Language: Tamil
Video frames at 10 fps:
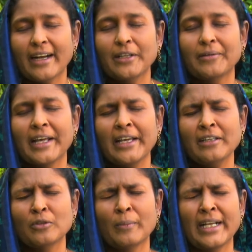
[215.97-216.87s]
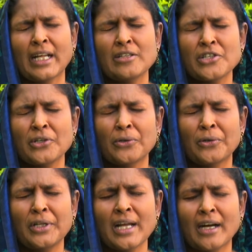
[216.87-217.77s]
ஆண்டவரே உமை
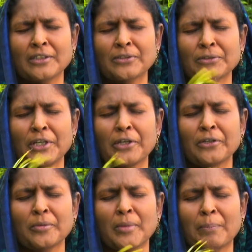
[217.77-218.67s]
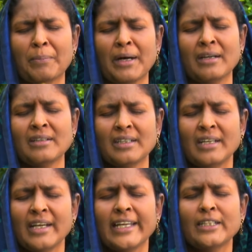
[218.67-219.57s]
நன்றியோடு நாங்கள் துதிக்கிறோம் அப்பா
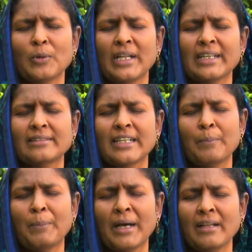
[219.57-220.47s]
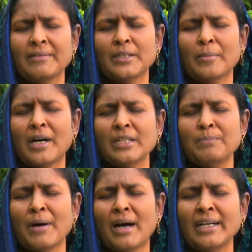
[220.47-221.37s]
இந்த உலகத்தில் பலவிதமான
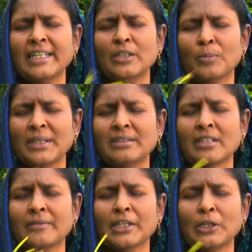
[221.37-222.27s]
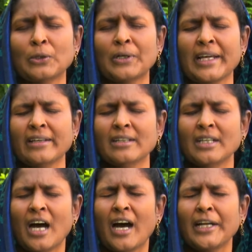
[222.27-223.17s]
பாடுகள் உபத்திரவங்களோட
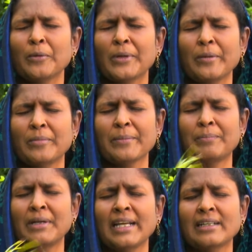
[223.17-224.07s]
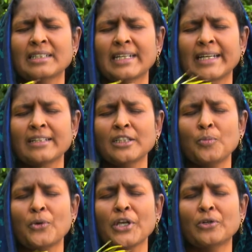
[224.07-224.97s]
ஆண்டவரே உம்முடைய பிள்ளைகள் கடந்து
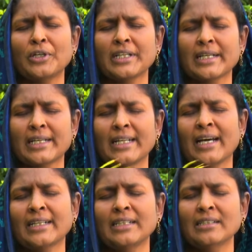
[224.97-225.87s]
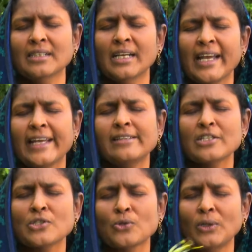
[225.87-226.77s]
போய் கொண்டிருக்கிறார்கள் இந்த
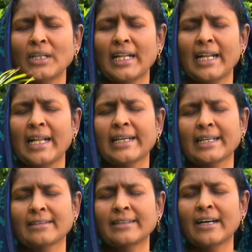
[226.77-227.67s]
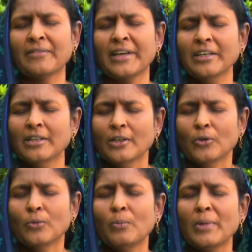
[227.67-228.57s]
சூழ்நிலையிலே கர்த்தாவே
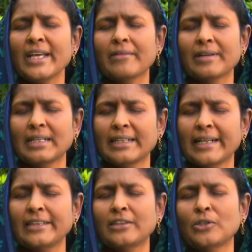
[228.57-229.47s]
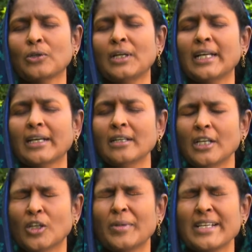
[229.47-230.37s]
உம்மை அவர்கள் நினைத்து கொள்ள
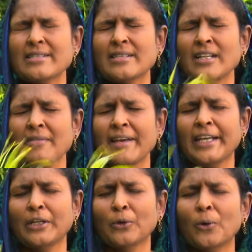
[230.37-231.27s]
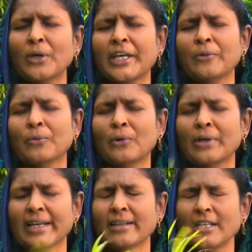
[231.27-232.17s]
உம்முடைய சிலுவையை நோக்கி
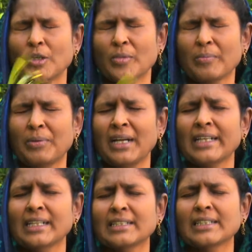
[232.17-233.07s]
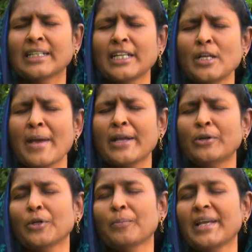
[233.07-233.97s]
ஓட உம்முடைய பிள்ளைகளுக்கு கிருபை
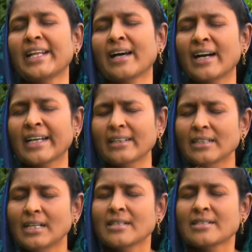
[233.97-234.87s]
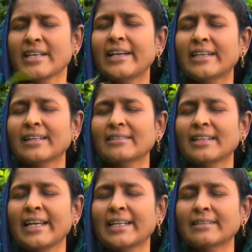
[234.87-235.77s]
கொடுப்பீராக
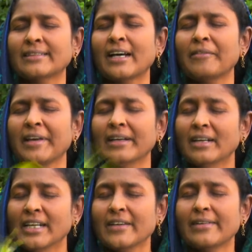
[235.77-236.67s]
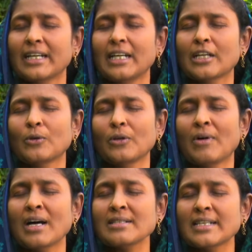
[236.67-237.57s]
சீக்கிரத்திலே கர்த்தாவே இவர்களுக்கு ஒரு
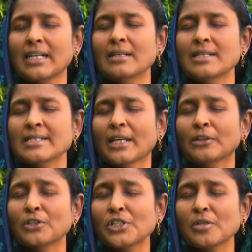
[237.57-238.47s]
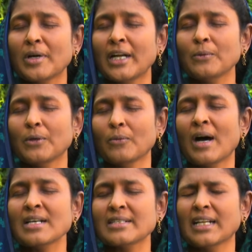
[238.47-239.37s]
வாசல் சந்தோஷமான ஒரு
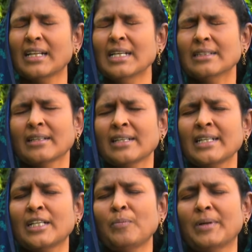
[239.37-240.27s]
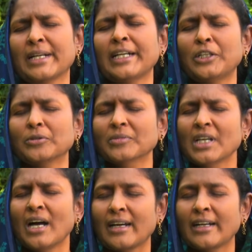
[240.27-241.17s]
வாசல் திறக்கப்படட்டும்
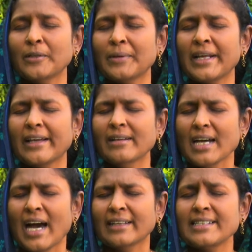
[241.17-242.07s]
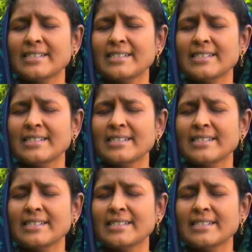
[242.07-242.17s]
ஆண்டவரே அதி